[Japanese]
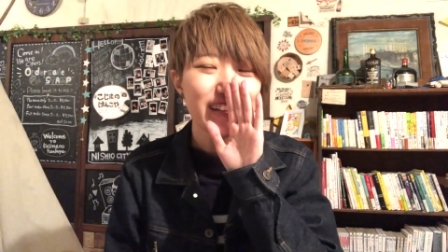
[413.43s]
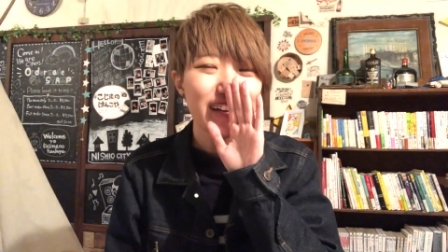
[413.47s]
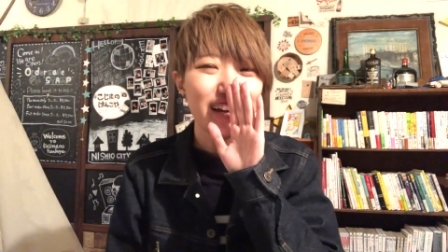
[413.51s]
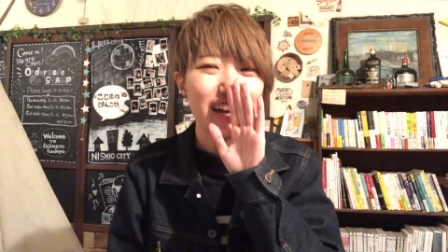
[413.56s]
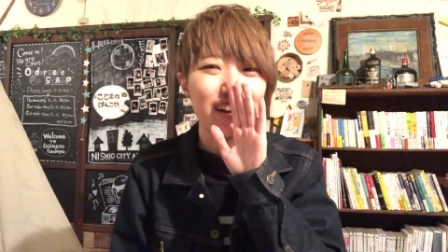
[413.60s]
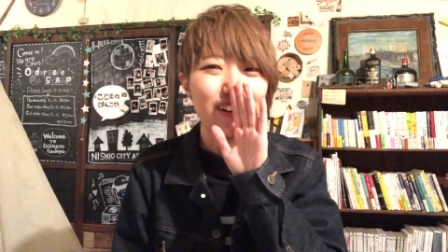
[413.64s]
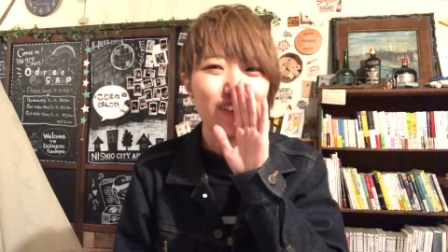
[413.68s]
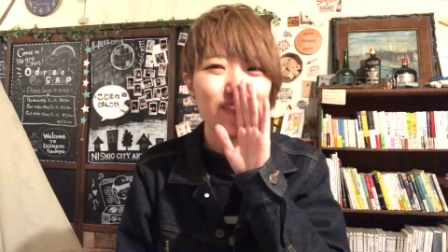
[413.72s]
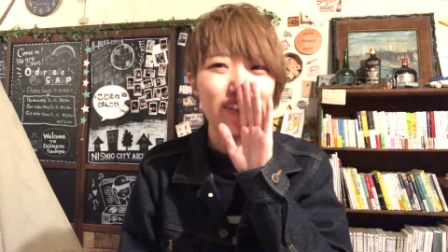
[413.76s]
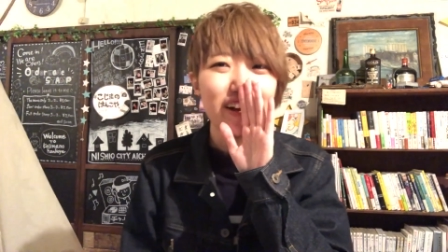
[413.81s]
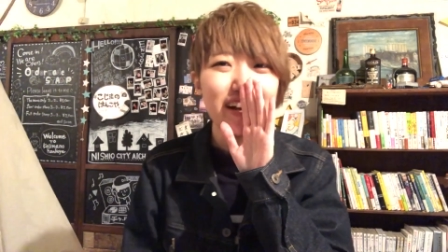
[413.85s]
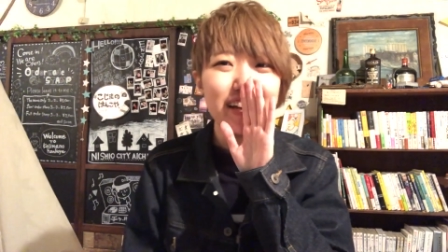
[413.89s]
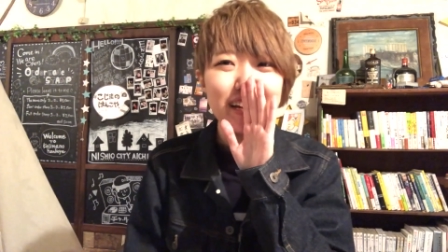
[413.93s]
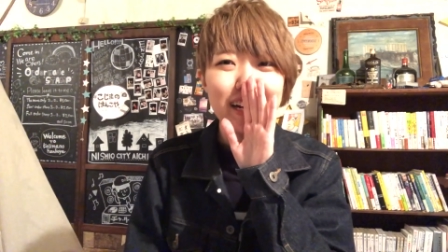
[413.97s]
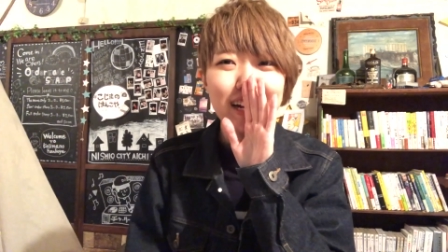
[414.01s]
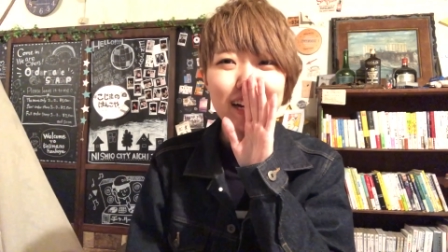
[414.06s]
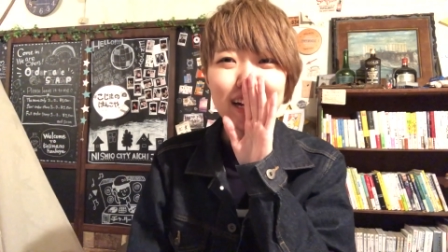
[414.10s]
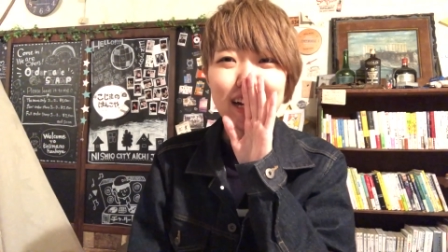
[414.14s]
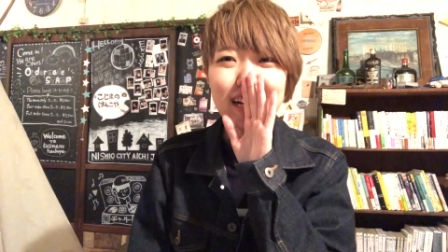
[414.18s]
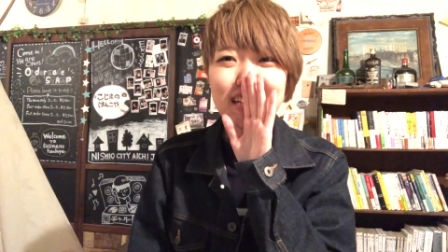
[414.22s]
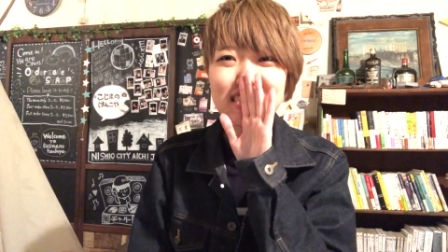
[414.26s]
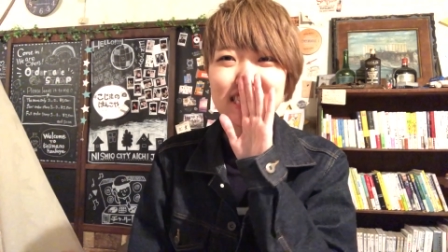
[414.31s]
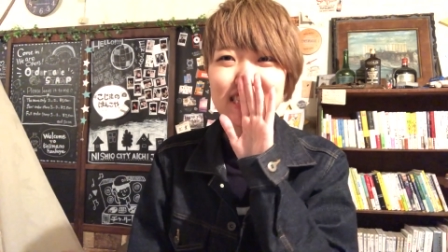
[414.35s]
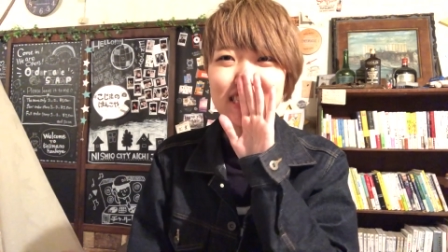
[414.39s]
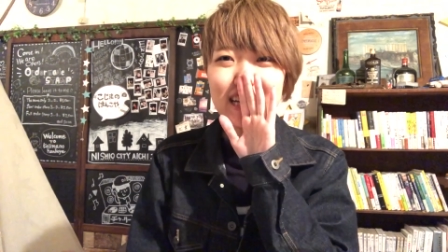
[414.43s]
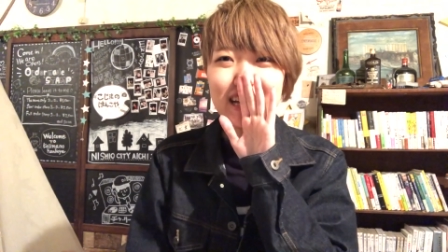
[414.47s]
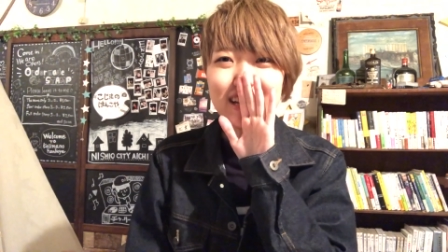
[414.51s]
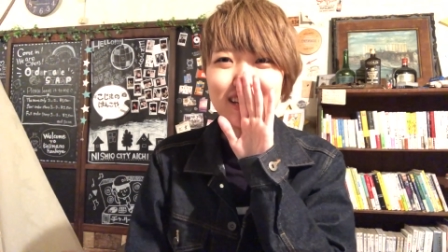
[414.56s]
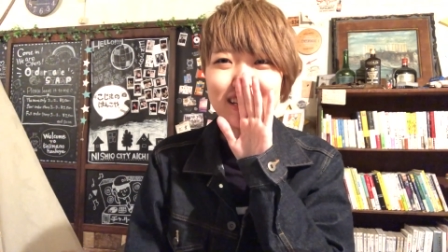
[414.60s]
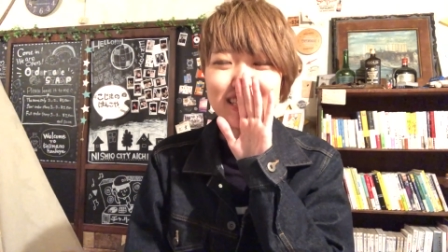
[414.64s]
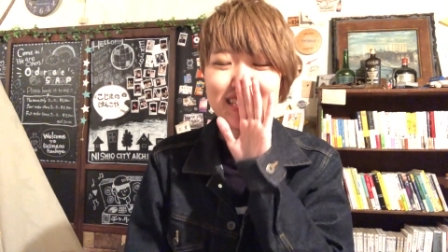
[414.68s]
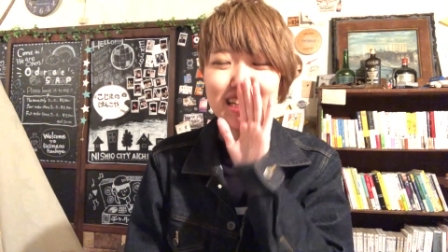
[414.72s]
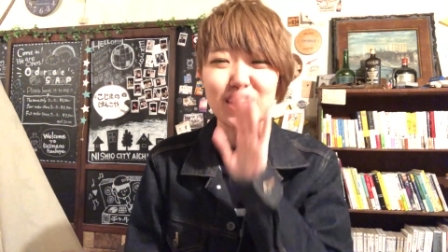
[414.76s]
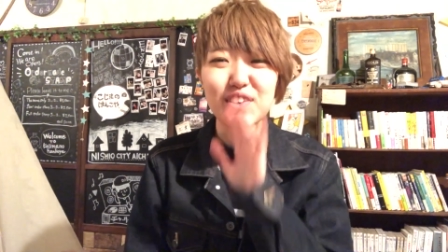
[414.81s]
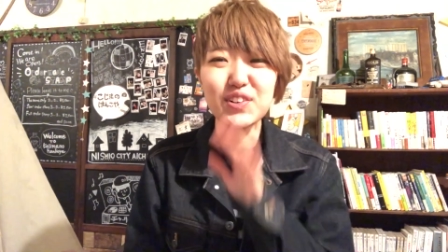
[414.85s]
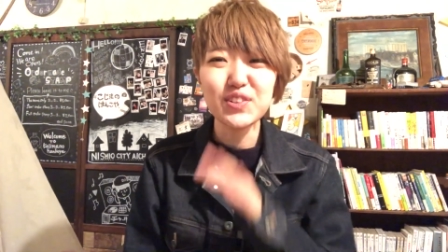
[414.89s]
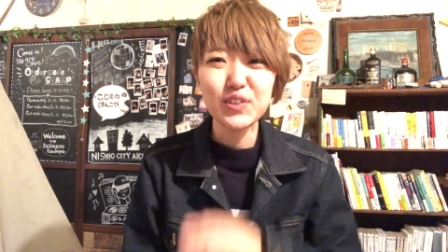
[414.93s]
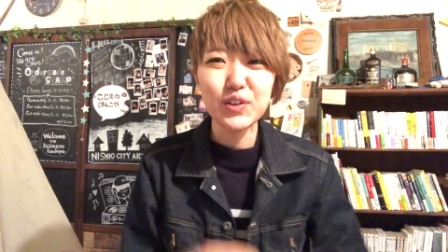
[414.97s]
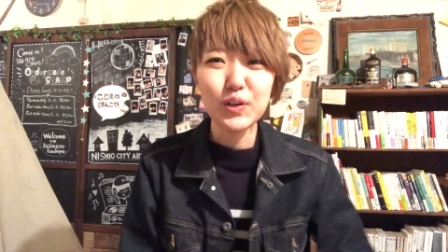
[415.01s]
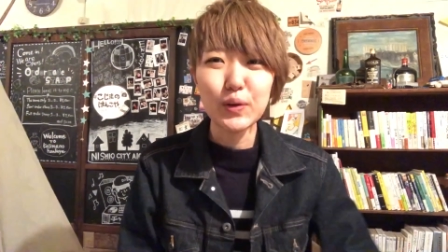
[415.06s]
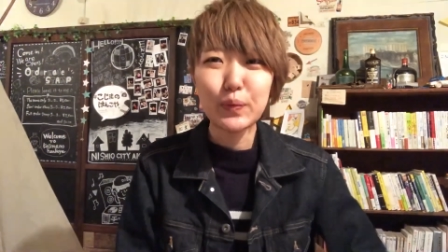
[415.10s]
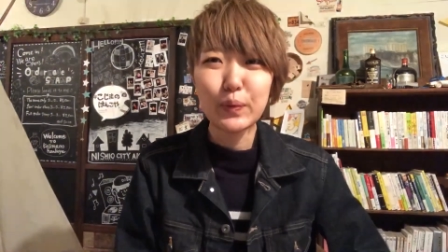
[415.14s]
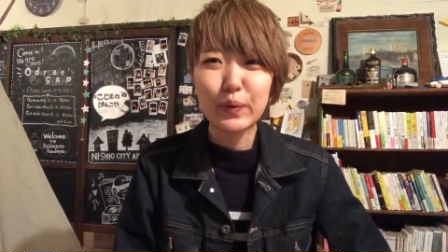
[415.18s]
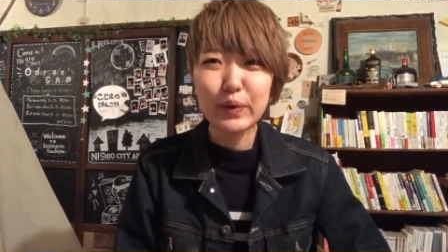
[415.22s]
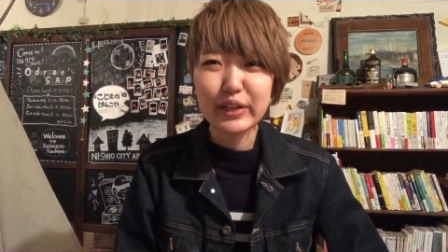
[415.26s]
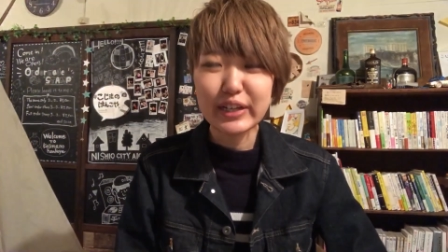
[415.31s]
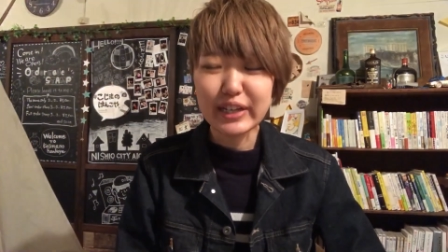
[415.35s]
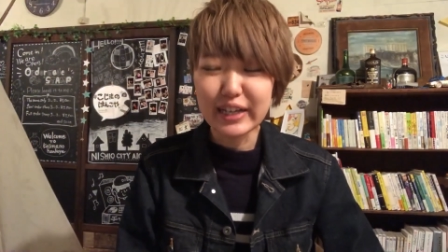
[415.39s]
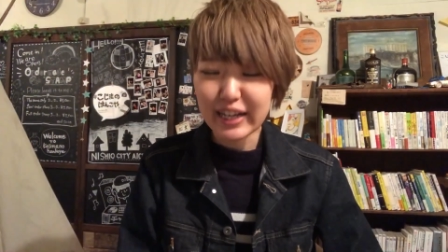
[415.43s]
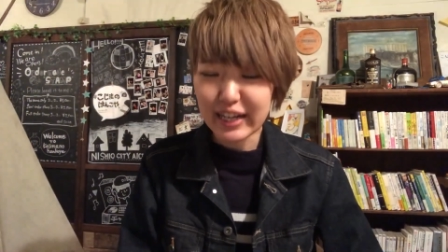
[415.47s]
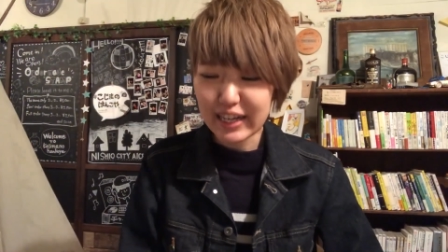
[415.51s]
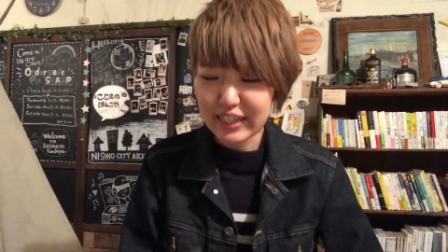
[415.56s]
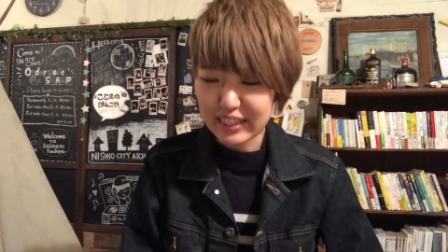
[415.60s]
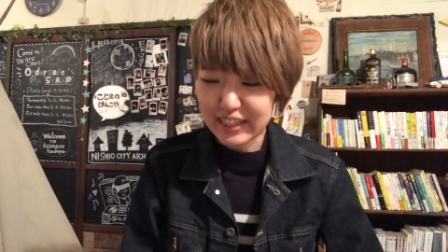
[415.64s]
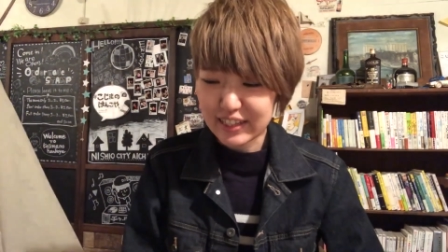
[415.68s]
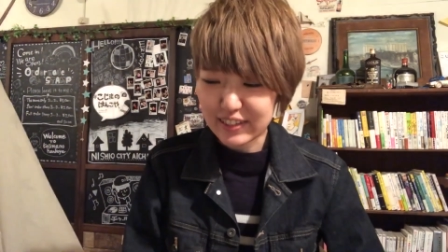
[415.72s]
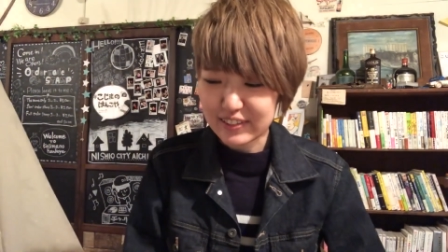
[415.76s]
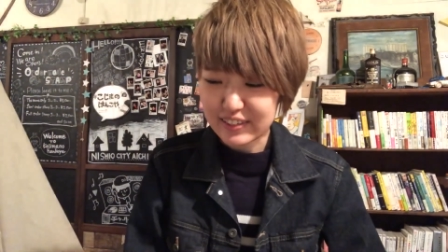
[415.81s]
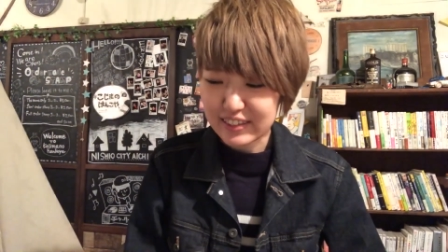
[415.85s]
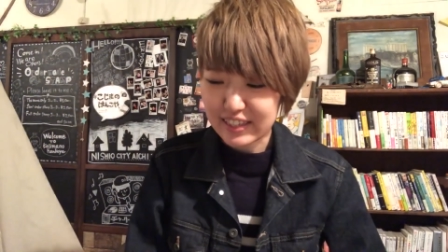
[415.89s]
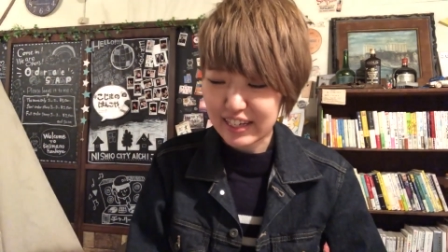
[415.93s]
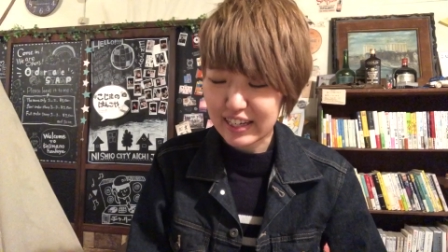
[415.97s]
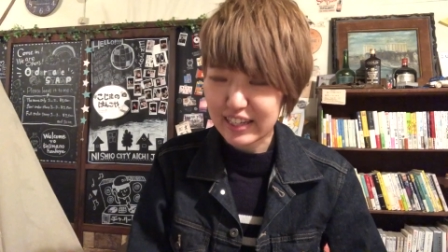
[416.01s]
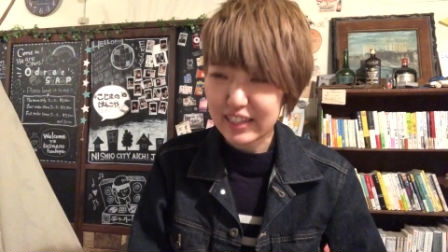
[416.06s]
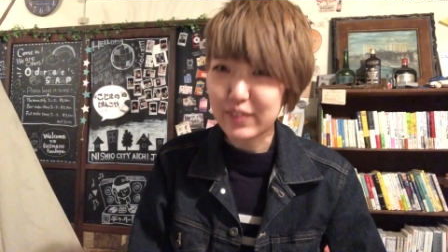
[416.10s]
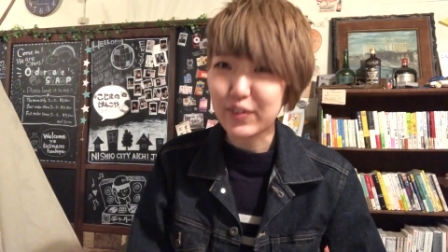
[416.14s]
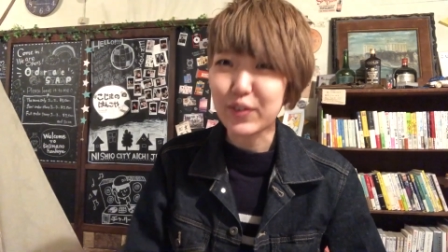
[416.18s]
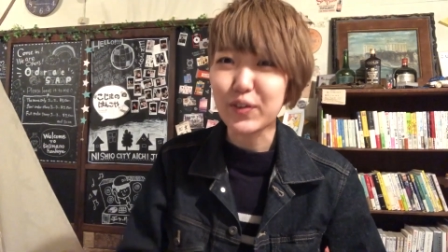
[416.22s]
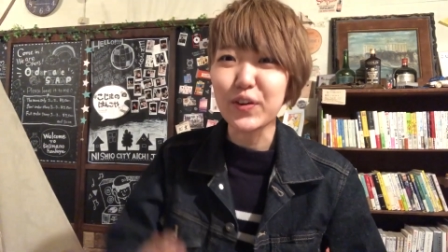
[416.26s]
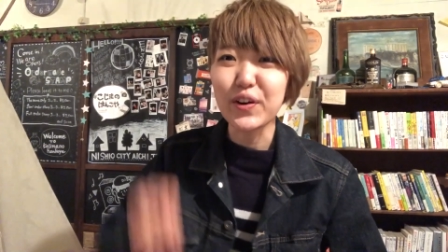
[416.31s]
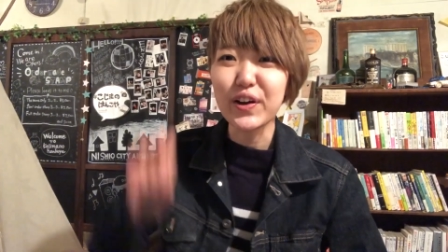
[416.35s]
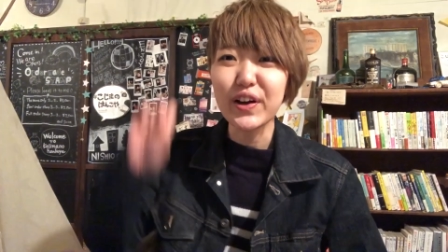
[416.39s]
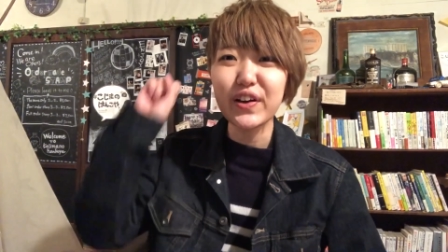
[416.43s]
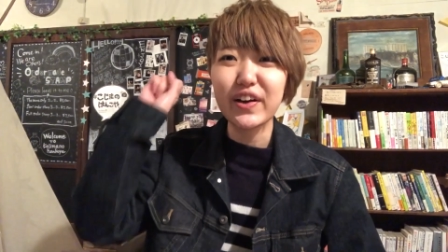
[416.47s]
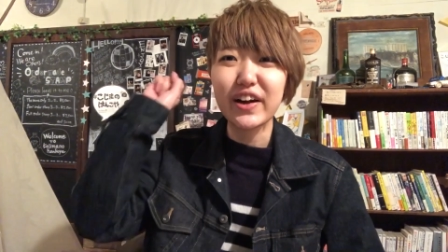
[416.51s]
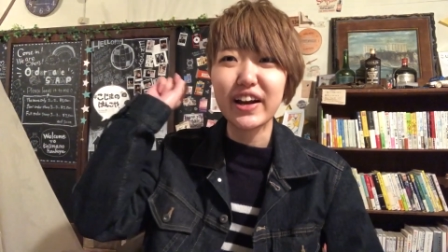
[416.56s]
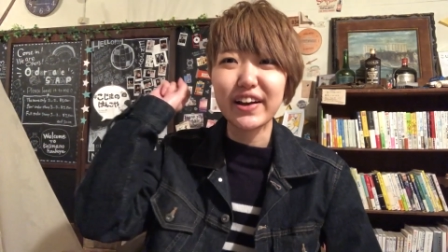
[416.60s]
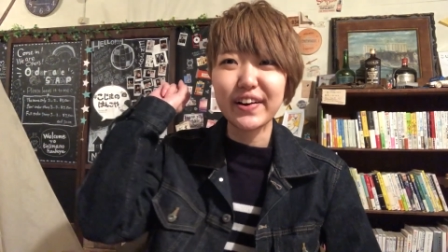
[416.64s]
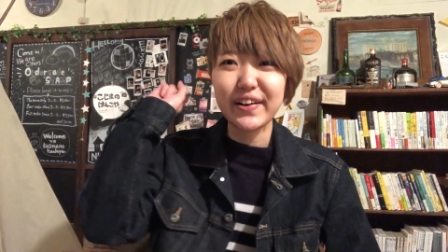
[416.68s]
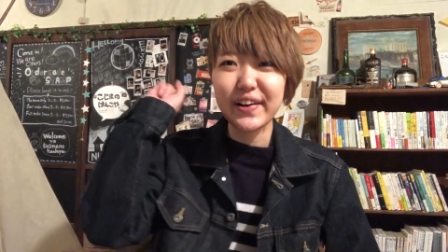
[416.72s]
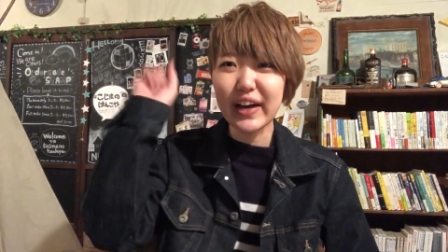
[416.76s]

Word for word: あのマイカラー自体にさほど思い入れがなくてでもこれ